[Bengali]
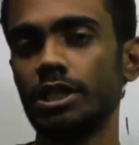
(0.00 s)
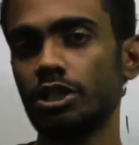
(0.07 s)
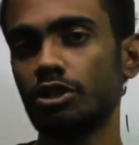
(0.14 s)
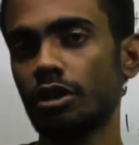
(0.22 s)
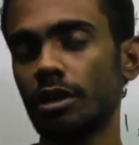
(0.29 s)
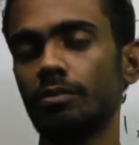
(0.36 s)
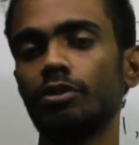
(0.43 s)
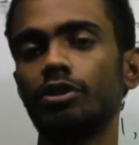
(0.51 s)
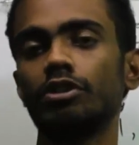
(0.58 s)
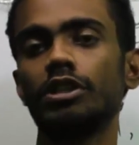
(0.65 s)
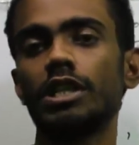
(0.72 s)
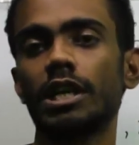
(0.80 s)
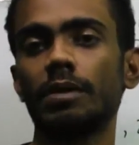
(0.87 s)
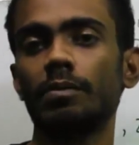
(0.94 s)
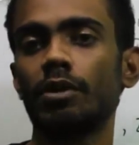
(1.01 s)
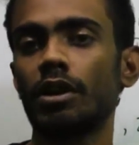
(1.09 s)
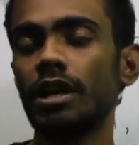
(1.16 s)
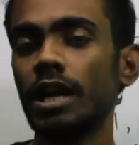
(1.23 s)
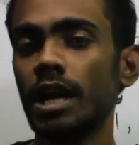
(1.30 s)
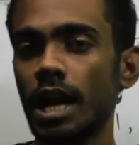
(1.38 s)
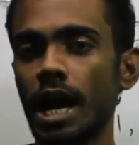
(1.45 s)
যে সংখ্যা পদ্ধতিটাকে বলা
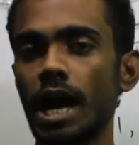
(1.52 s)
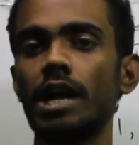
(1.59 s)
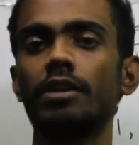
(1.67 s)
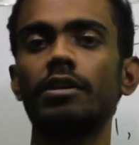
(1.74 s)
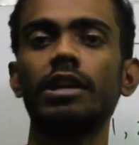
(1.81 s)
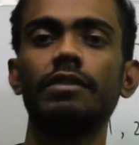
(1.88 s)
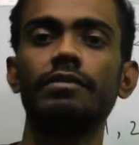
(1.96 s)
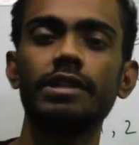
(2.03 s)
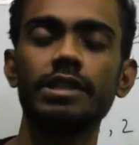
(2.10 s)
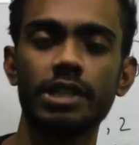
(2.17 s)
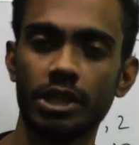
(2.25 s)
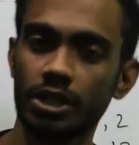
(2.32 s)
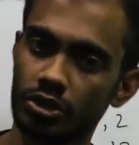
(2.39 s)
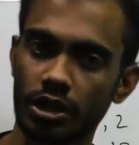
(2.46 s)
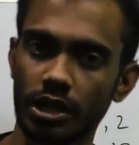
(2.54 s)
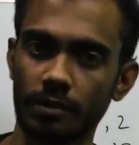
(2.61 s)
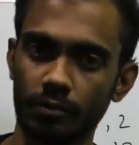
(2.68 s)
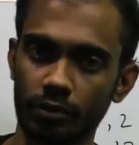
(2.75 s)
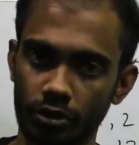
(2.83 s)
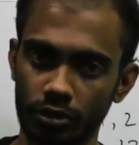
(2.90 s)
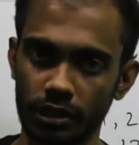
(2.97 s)
হয় হায়ারোগ্লিফিক্স সংখ্যা
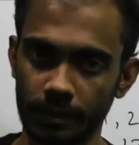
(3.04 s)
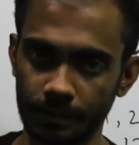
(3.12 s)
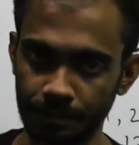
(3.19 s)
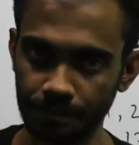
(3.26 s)
পদ্ধতি